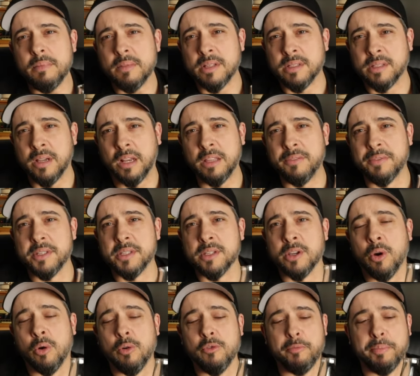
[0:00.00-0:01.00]
Sullivans
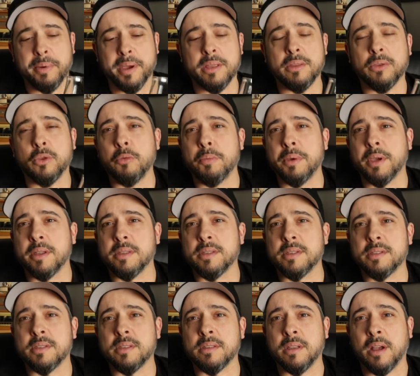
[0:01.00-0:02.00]
Cove brennt
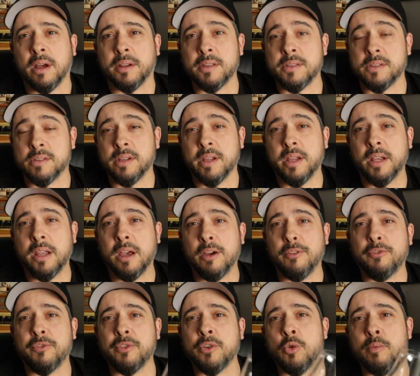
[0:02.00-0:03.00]
übrigens traditionell
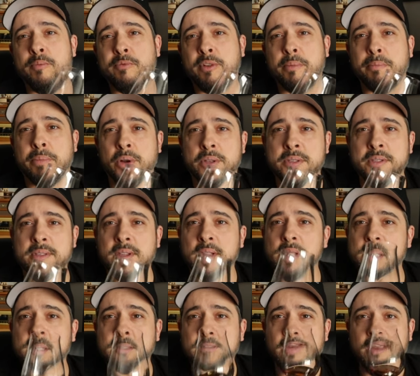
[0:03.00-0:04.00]
auf
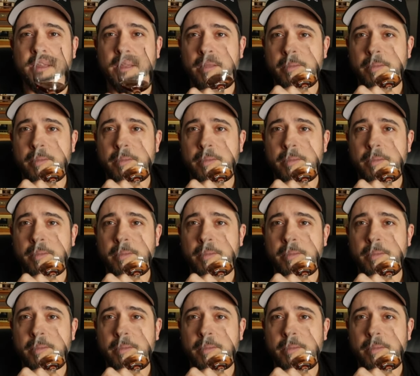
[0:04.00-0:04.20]
Kupferpotstills.